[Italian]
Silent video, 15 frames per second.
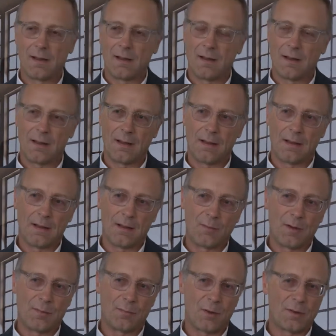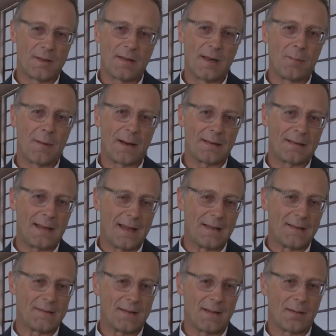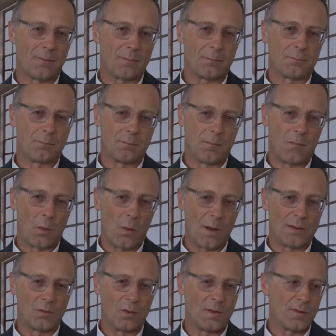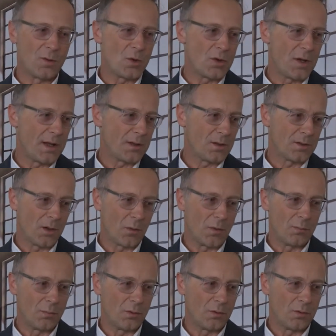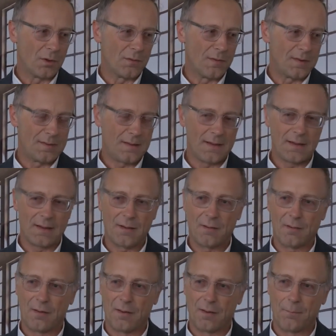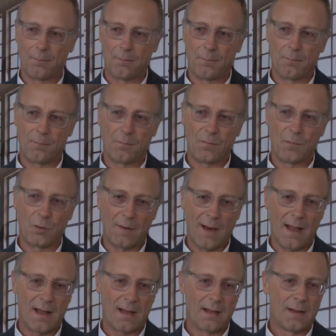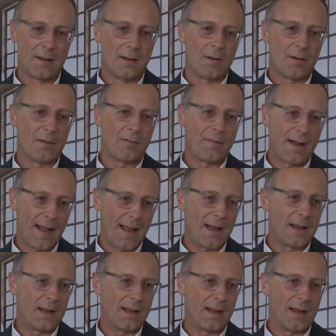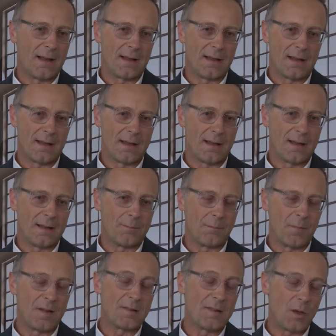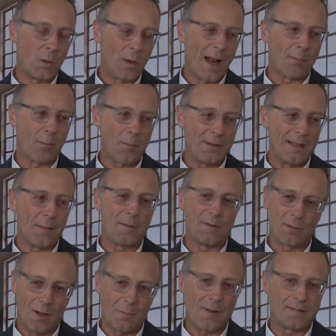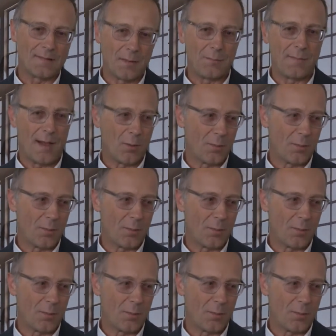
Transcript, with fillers: eh, una sorta di ripartenza, in mm, quanto il soggetto da quel punto di vista lì ehm, dovrà, farà, la, la, la, ehm, estinguerà i propri debiti sulla base del piano